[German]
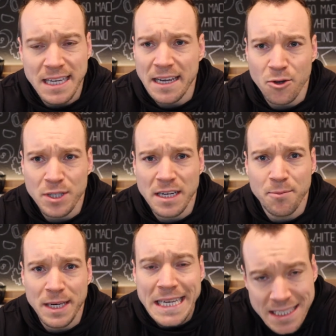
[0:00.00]
zeige ich euch dann
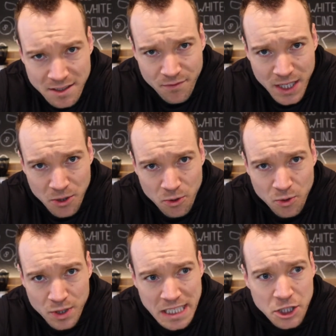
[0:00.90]
im nächsten
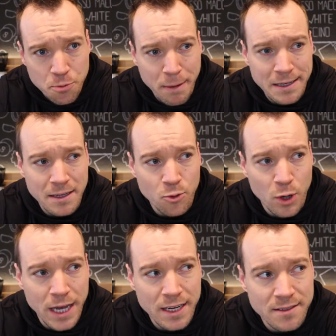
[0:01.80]
Video. Nichts
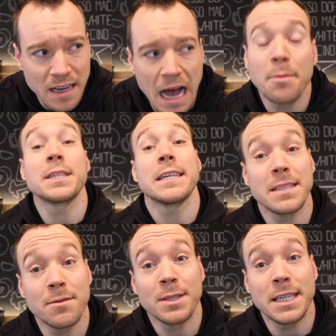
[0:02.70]
Spektakuläres, aber es hat
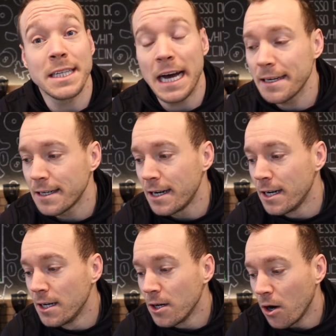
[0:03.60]
sich was getan.
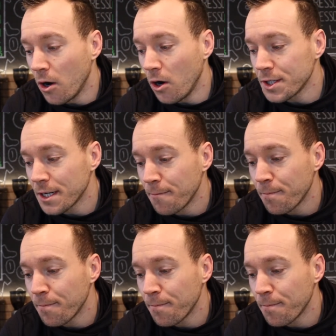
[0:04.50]
Und